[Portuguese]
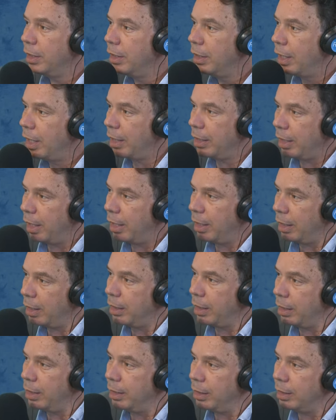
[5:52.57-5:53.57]
A,
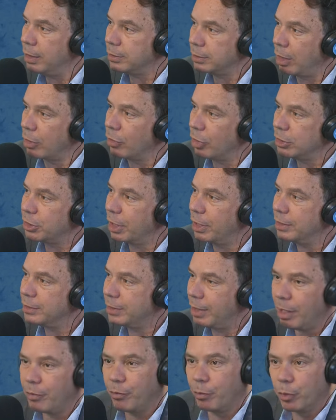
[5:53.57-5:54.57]
a, a, essa loja
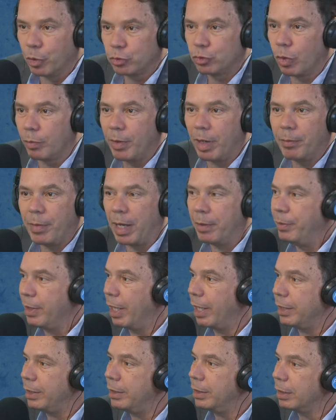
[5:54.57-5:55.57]
reserva montou uma
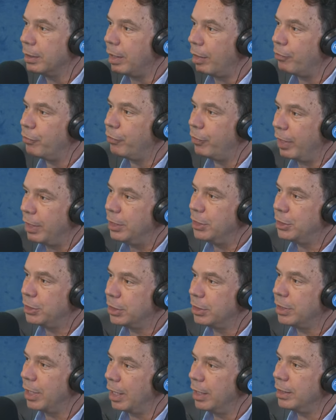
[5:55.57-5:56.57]
barbearia na
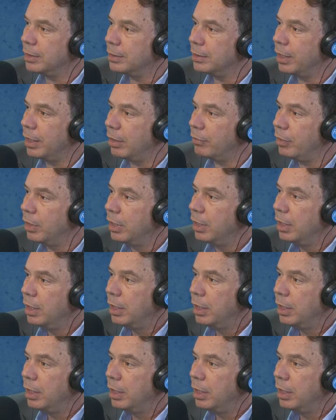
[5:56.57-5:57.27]
frente da reserva.